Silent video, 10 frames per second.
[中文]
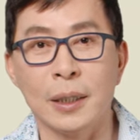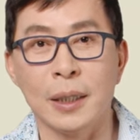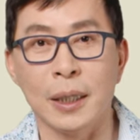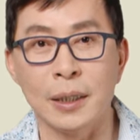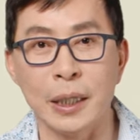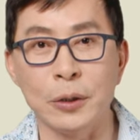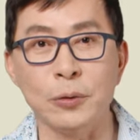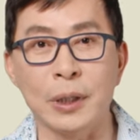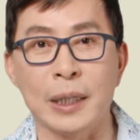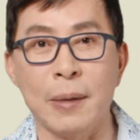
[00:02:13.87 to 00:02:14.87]
那个人
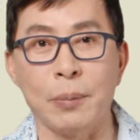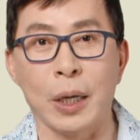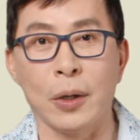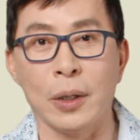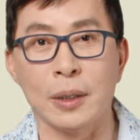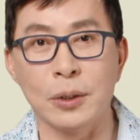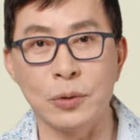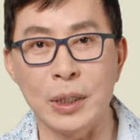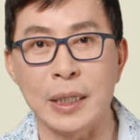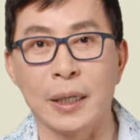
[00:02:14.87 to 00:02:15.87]
工的担保
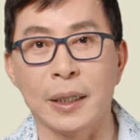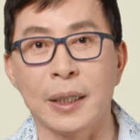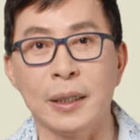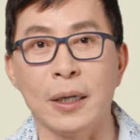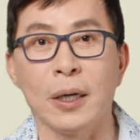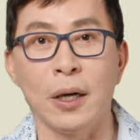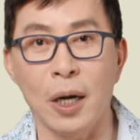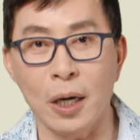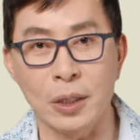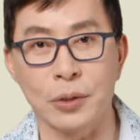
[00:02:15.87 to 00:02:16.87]
最长可以到
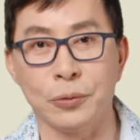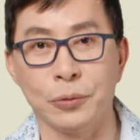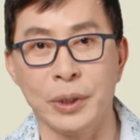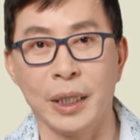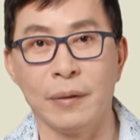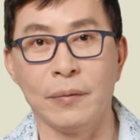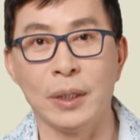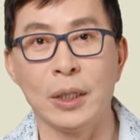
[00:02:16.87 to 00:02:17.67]
二十五年，